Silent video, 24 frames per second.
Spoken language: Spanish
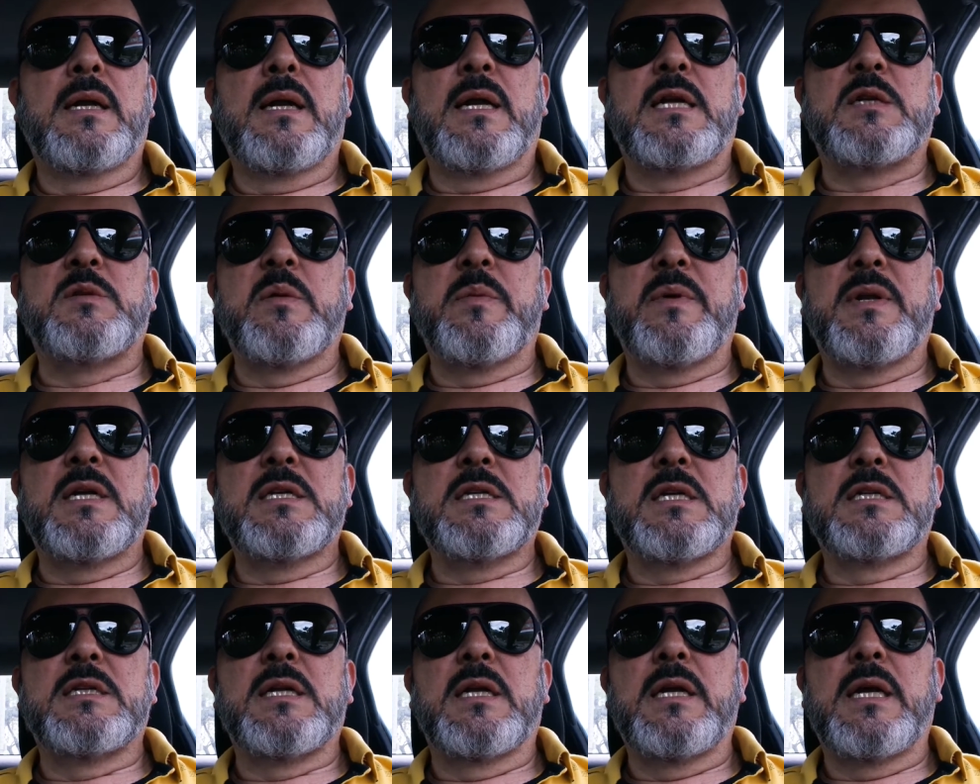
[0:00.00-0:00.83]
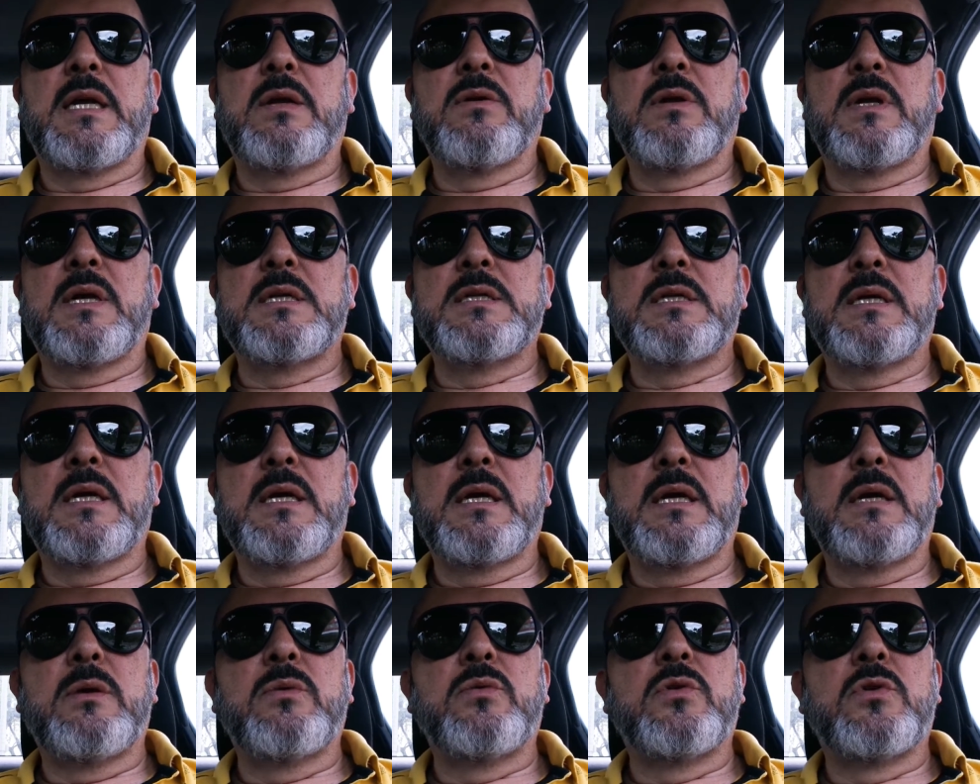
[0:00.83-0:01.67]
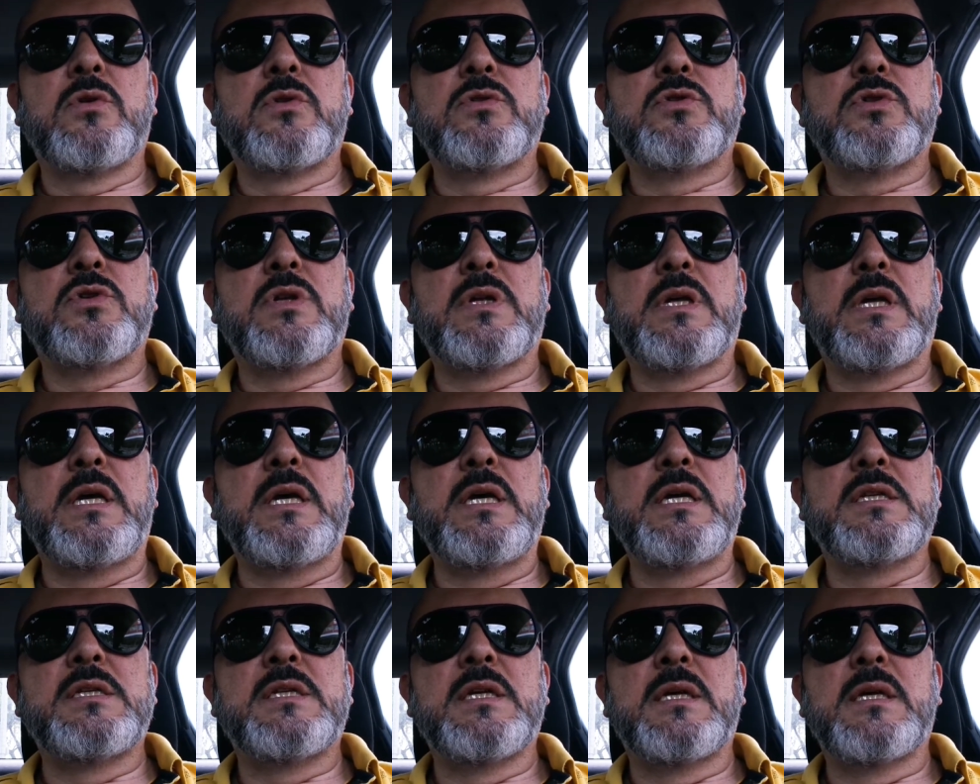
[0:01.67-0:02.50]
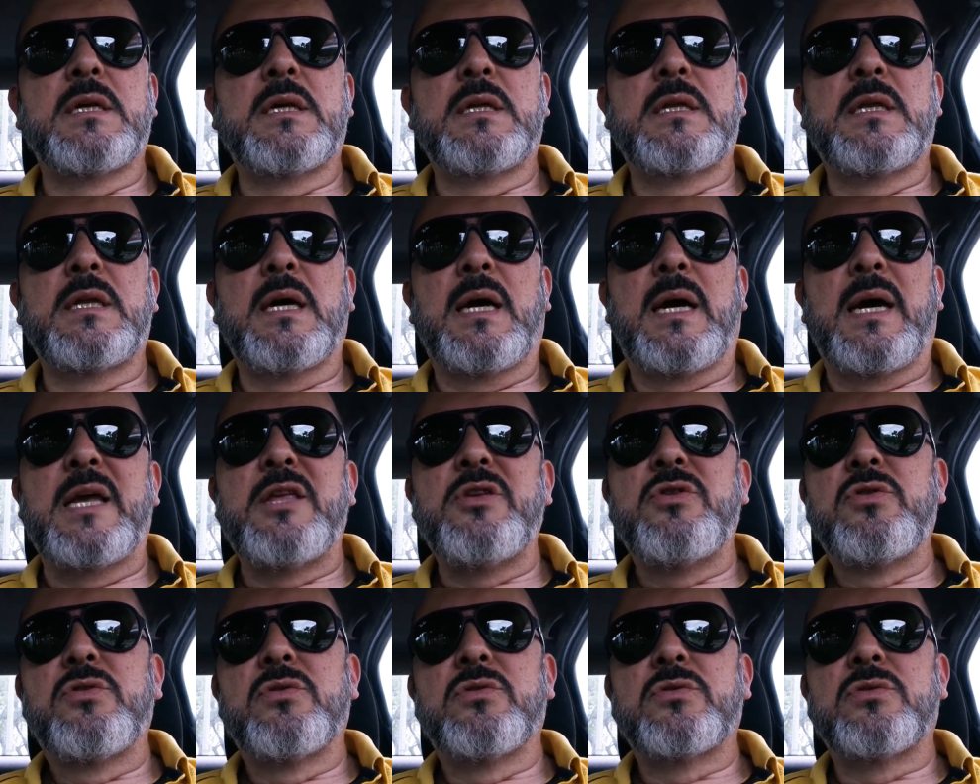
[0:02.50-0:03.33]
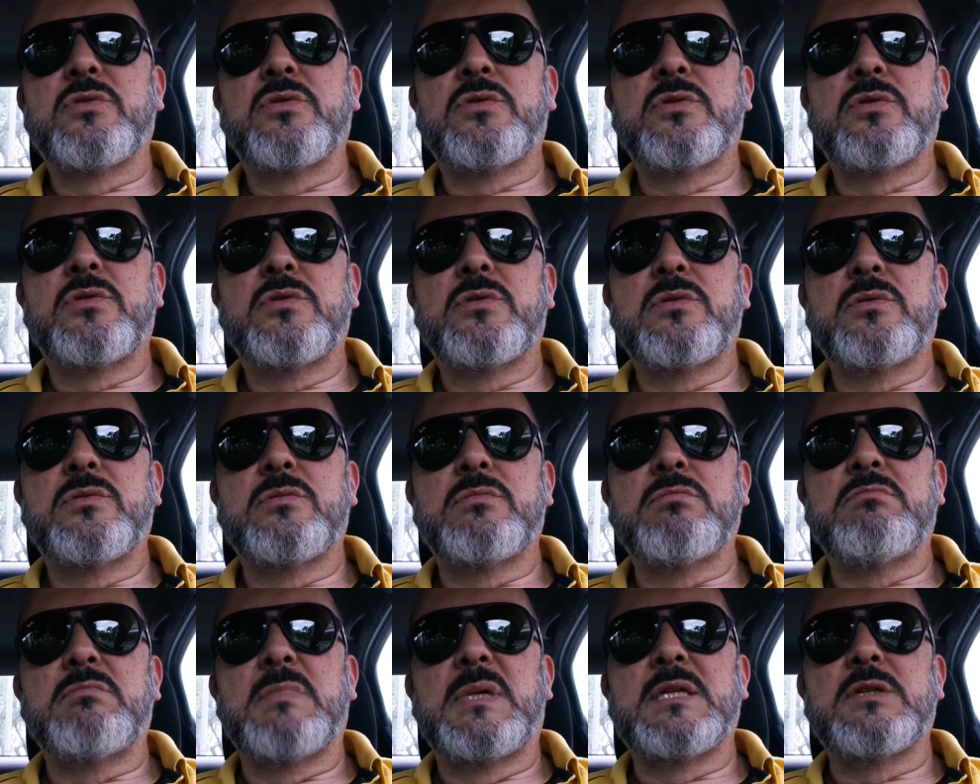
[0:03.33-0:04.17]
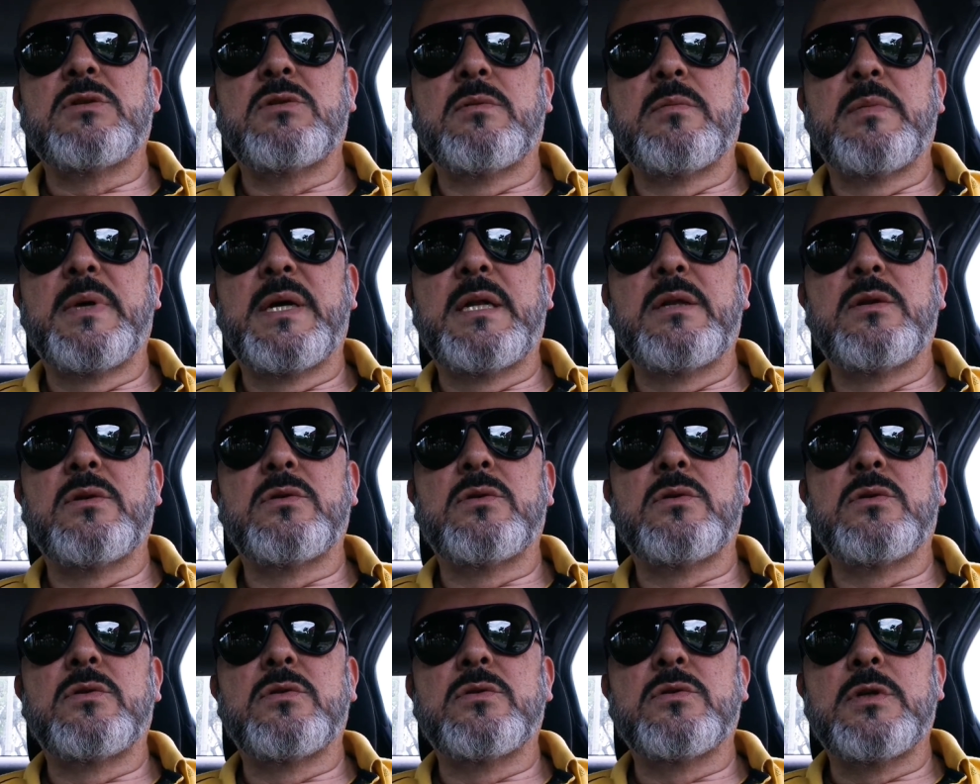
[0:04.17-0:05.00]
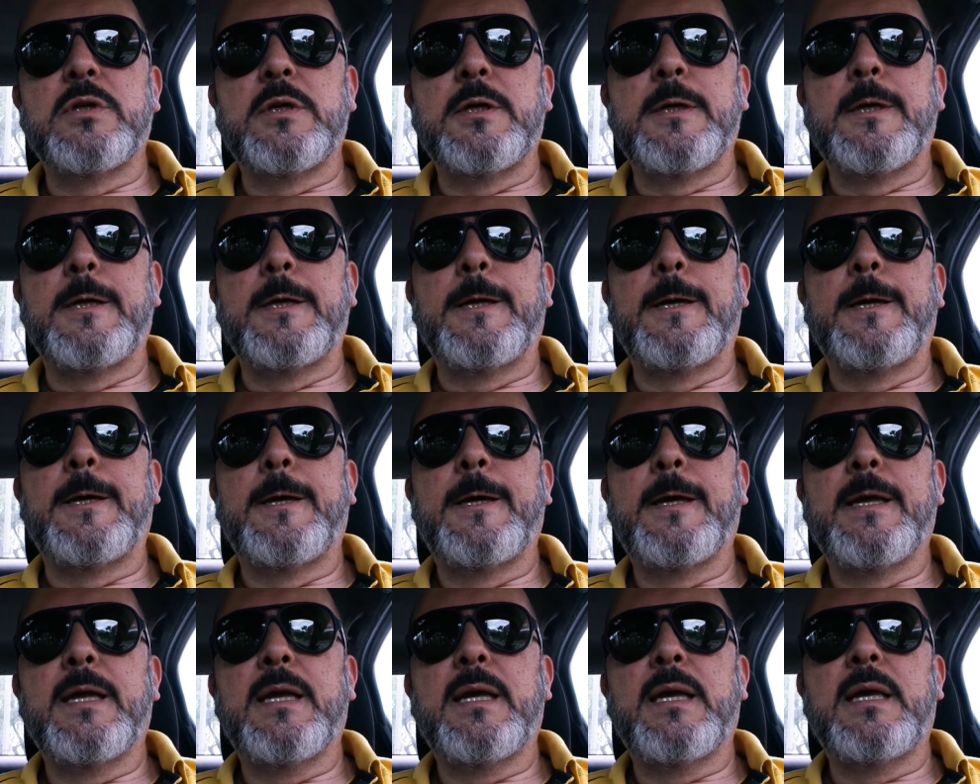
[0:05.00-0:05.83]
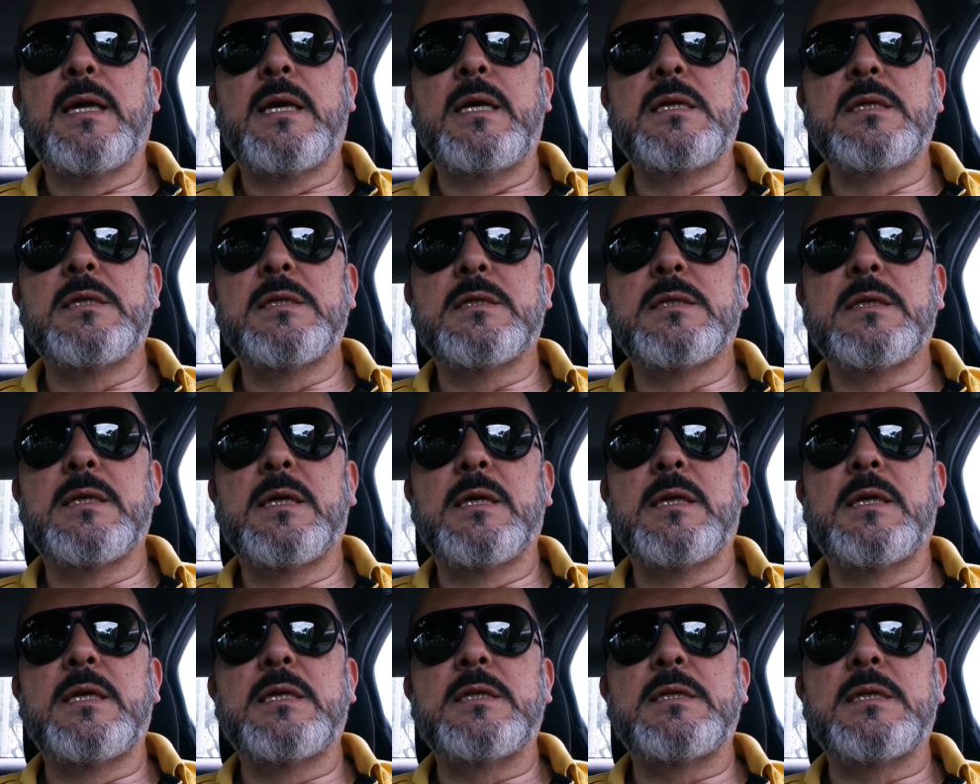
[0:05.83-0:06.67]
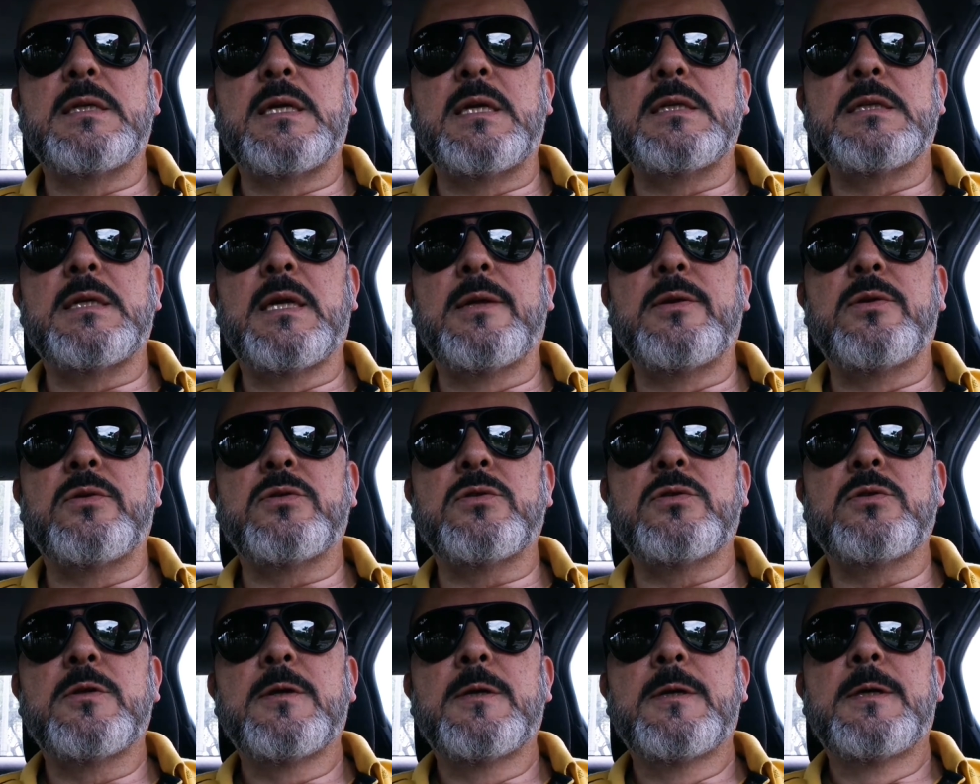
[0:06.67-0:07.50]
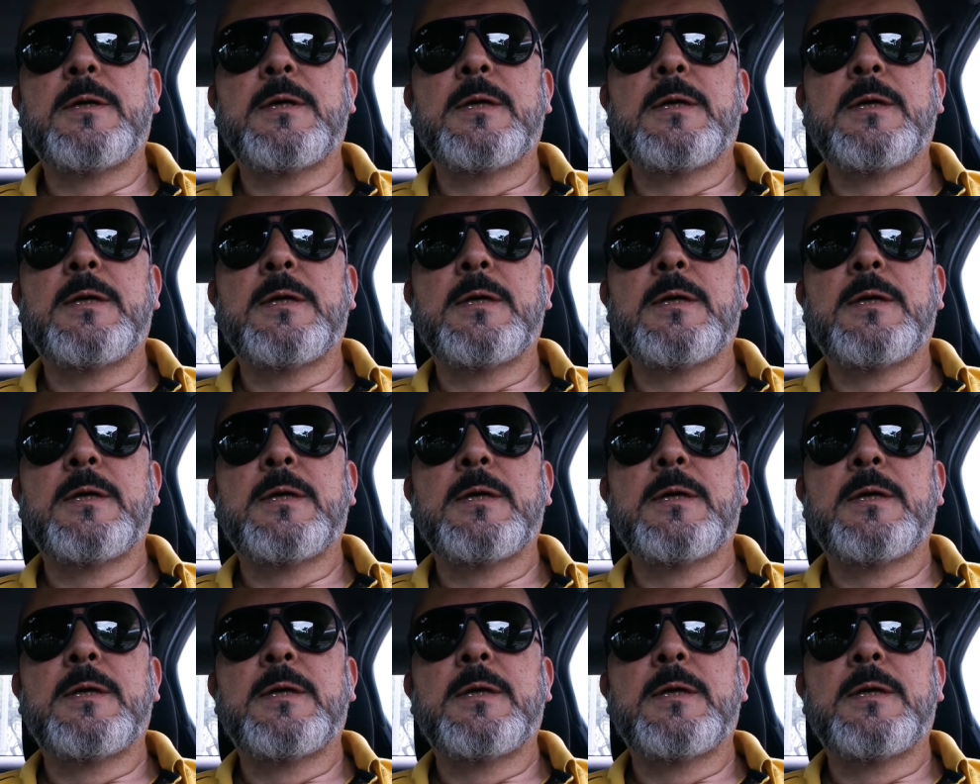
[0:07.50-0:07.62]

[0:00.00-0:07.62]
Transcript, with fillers: las primeras que salieron hace unos 15 años, más o menos 15, eh, 16 años,